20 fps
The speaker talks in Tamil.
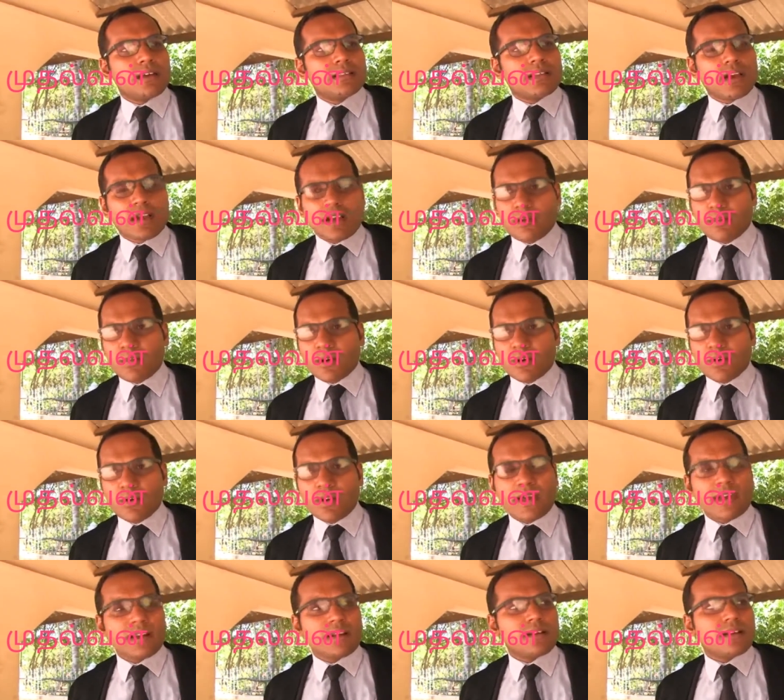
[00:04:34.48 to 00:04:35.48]

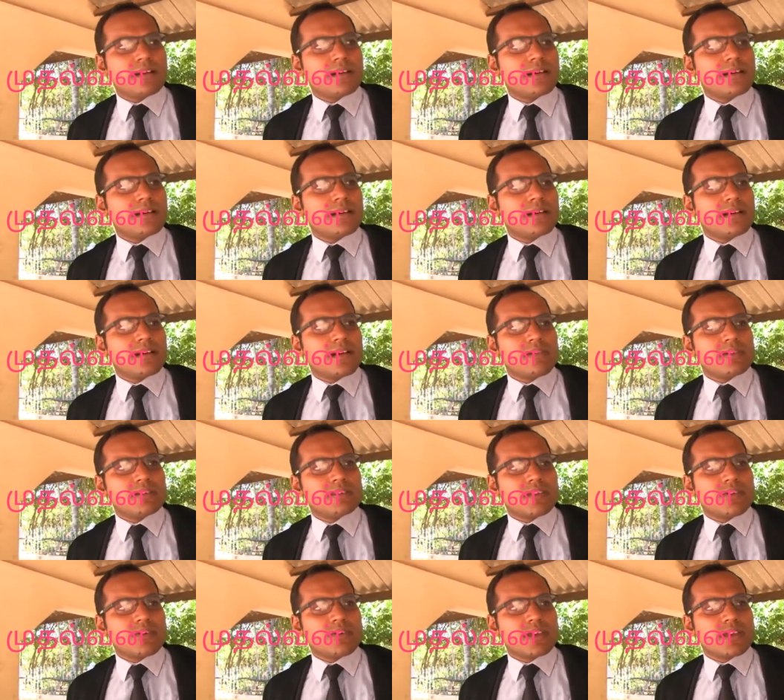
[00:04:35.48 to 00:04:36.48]
தாக்கப்பட்டுள்ளார் அவர்
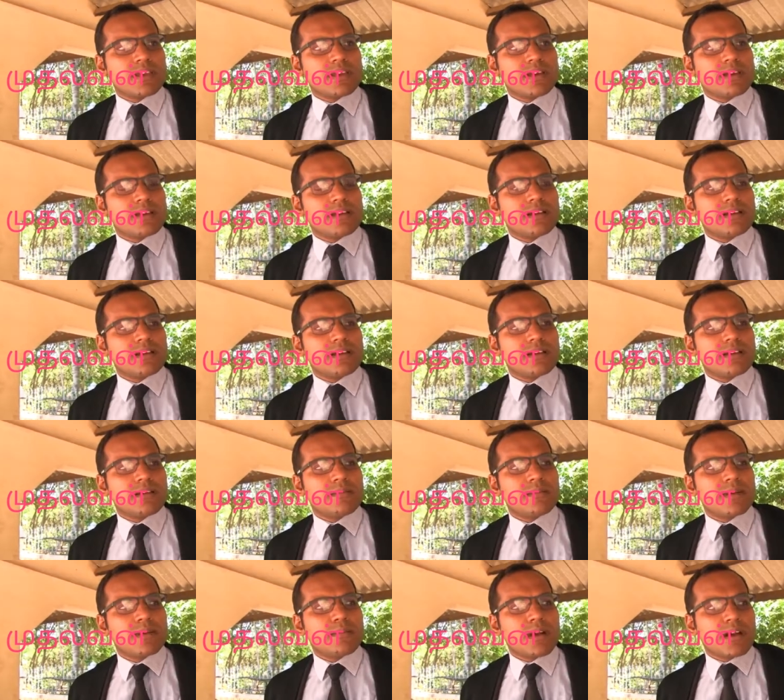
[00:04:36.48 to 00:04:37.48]
தன்னுடைய
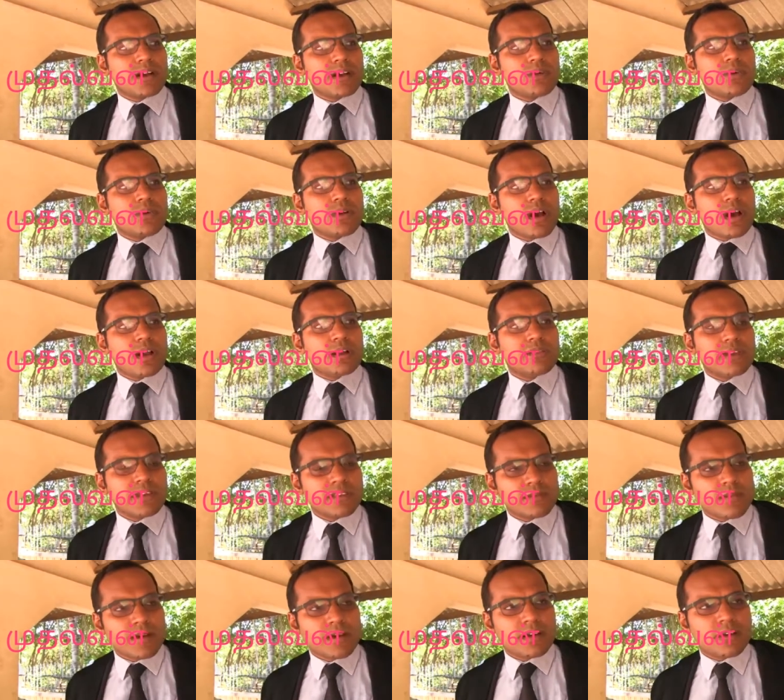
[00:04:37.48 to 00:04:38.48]
மகனோடு ஆறு வயது
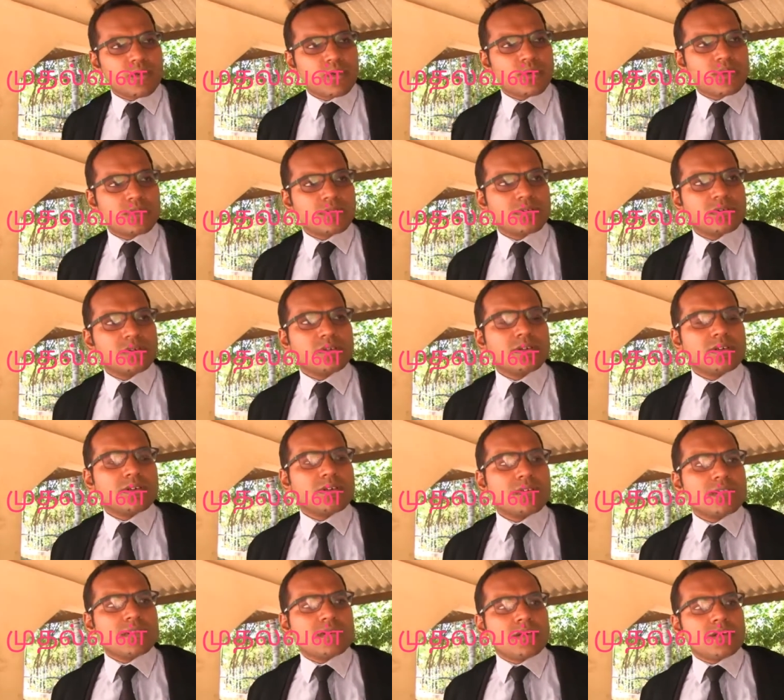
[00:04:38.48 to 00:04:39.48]
மகனோடு
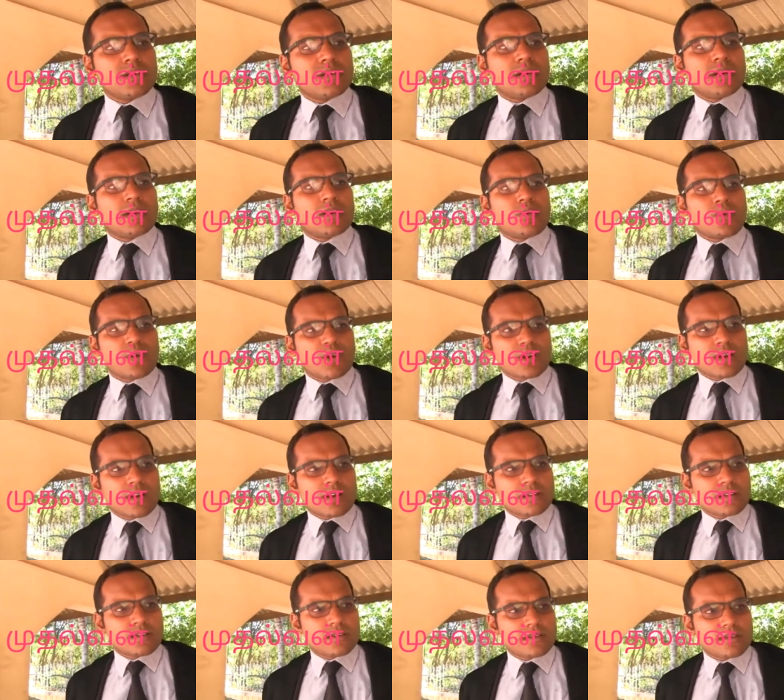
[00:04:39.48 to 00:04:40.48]

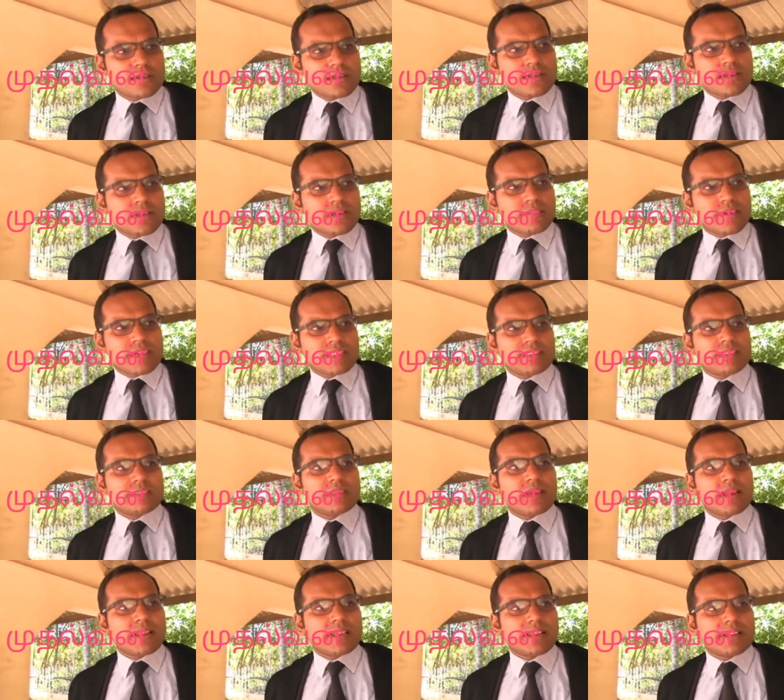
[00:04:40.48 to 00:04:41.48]
கோட்டக்காடு
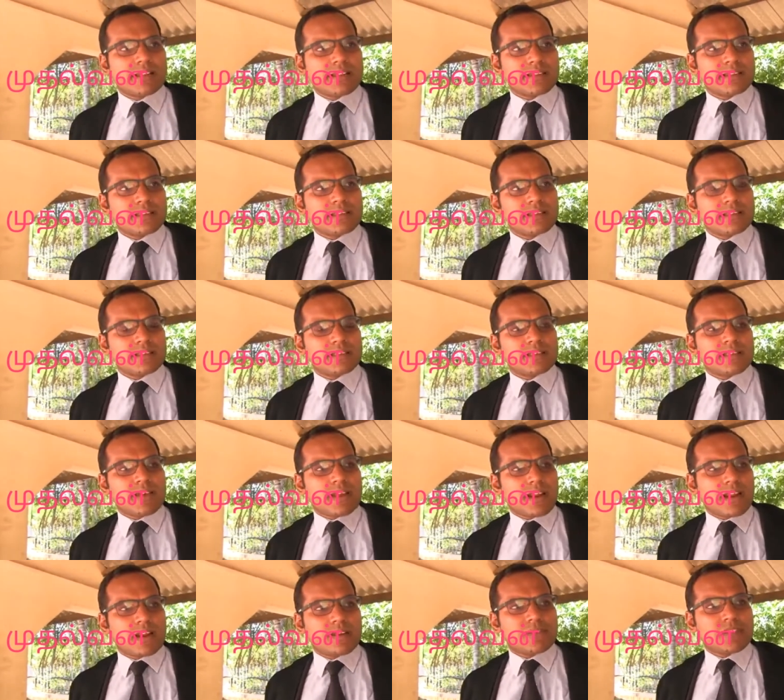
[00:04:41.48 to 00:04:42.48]
வைத்தியசாலையிலிருந்து
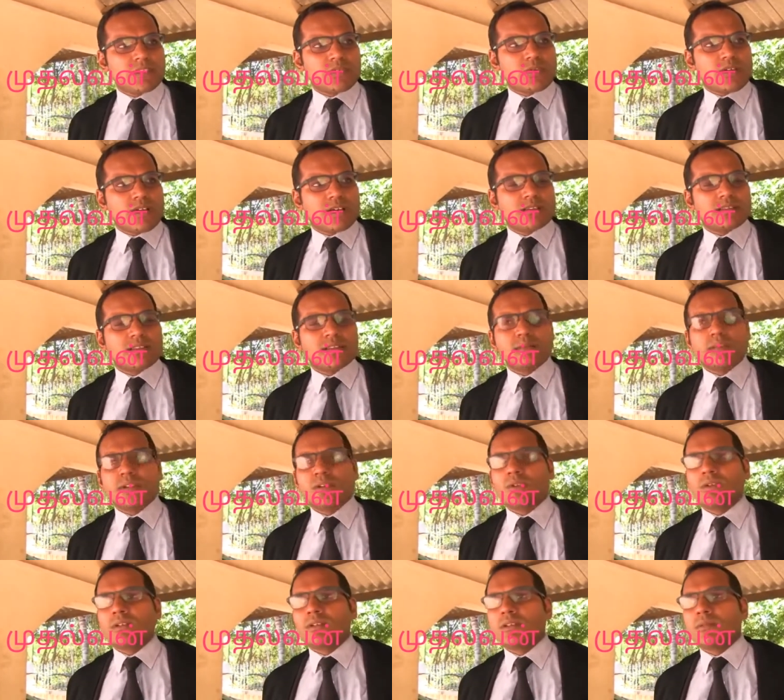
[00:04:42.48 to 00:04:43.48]
அராளி விதியூடாக திரும்பிக்
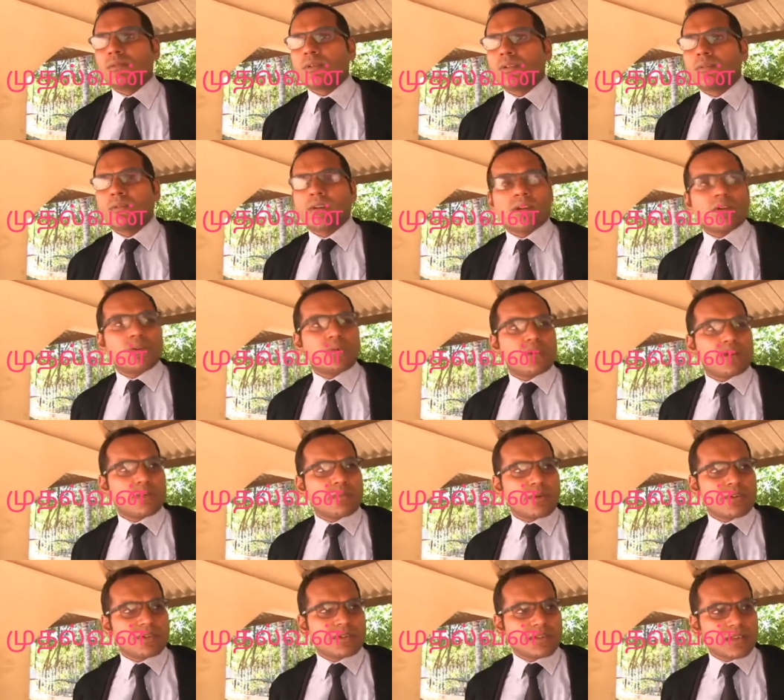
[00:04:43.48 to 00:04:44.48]
கொண்டிருந்த பொழுது வட்டுக்கோட்டை
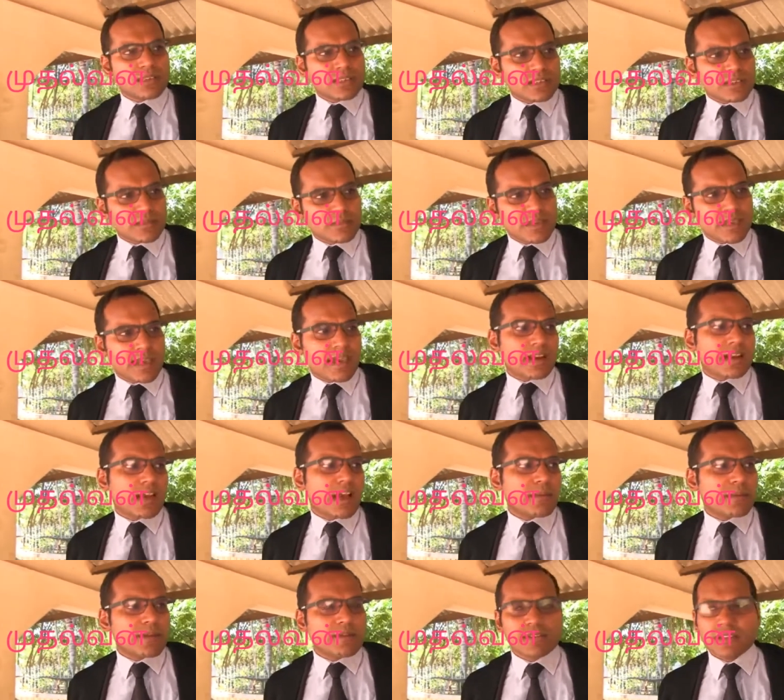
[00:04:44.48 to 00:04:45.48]
போலீஸ் நிலையத்துக்கு மிக
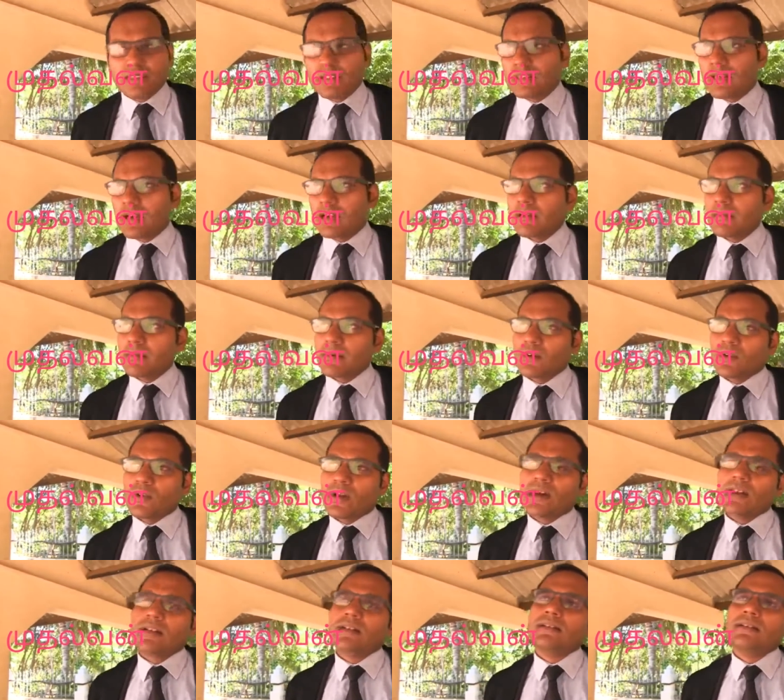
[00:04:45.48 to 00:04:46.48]
அருகாமையில் வைத்து
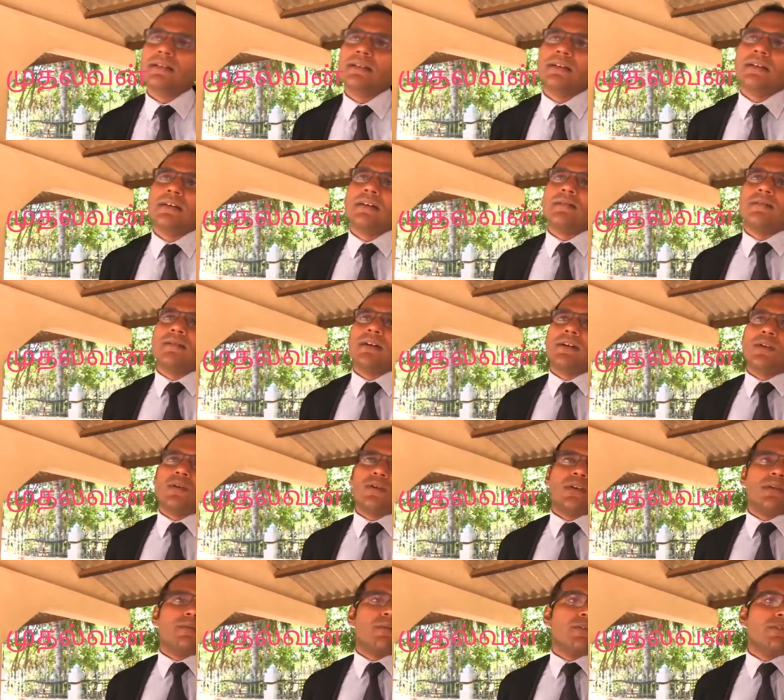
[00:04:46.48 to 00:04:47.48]
தாக்கப்பட்டுள்ளார்
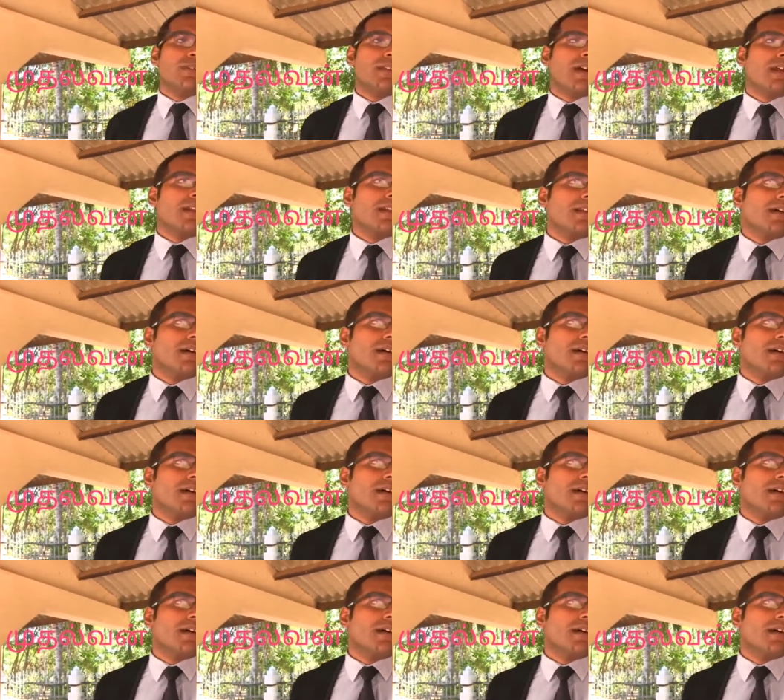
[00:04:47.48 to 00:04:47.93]
வட்டுக்கோட்டை போலீசார்